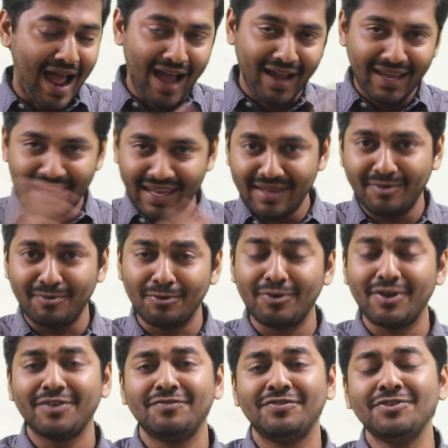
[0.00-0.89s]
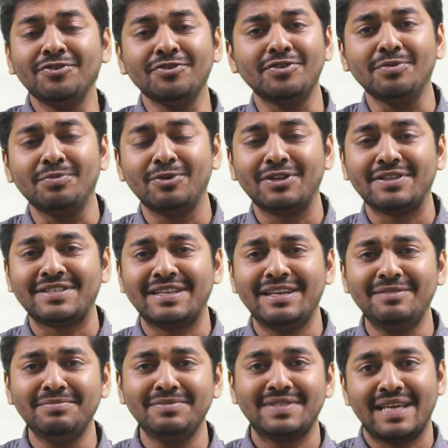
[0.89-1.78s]
আগে কোনো এক ভিডিওতে
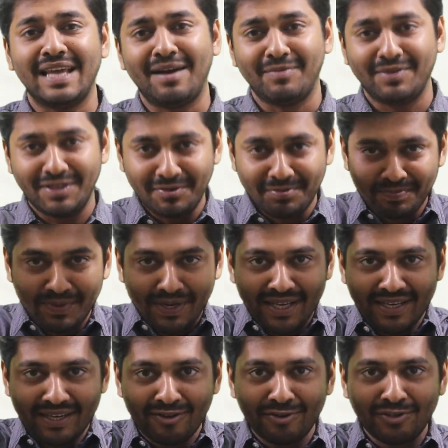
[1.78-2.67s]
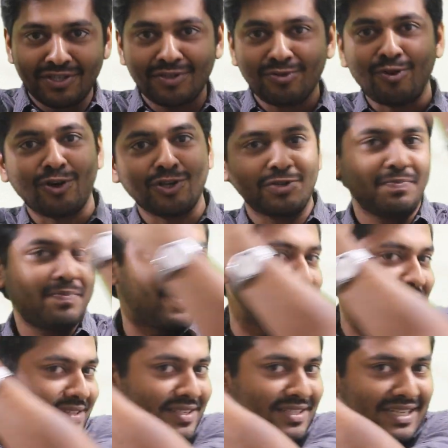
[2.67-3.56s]
বলেছিলাম যে আমাদের ব্রেনের হচ্ছে দশ
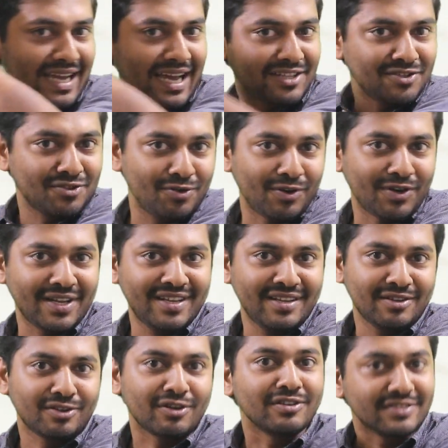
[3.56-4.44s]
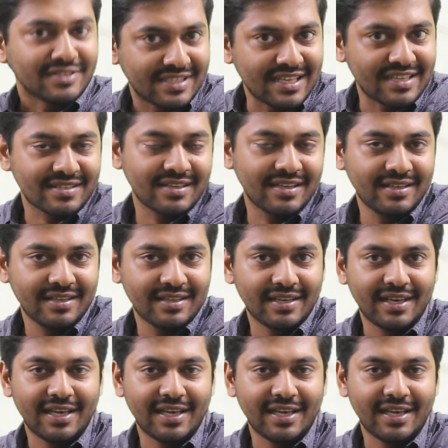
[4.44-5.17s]
পার্সেন্ট কাজ করে কনসিয়াসলি